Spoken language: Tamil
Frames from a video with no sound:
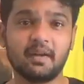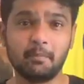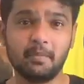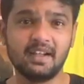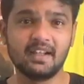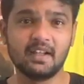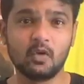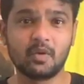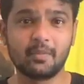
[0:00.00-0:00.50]

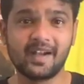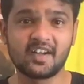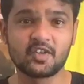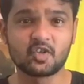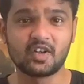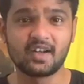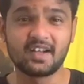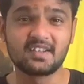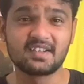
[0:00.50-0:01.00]
கம்பெனியில் உங்க
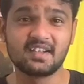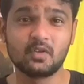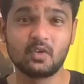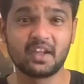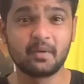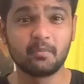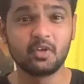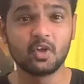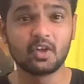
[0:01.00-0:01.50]
மேனேஜரோட சொல்லி
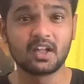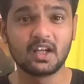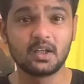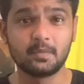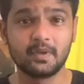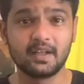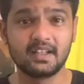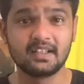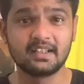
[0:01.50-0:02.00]
உங்க எம்பியோட
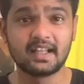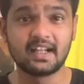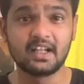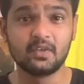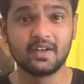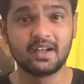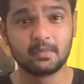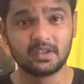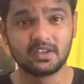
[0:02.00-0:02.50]
கடுப்பில்
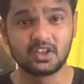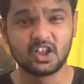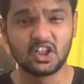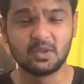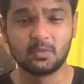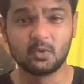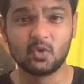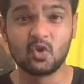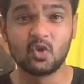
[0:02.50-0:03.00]
தாங்கிட்டு வேலை பார்த்துட்டு
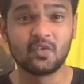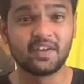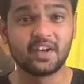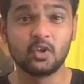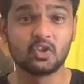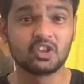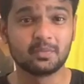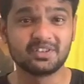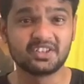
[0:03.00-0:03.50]
இருக்கோம் உங்க
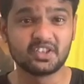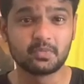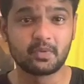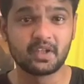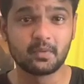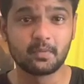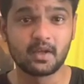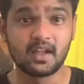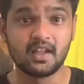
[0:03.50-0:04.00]
ஃப்ரெண்ட் ஒரு மெசேஜ்
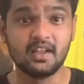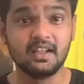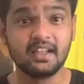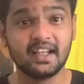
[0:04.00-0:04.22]
பண்ணிருப்பான்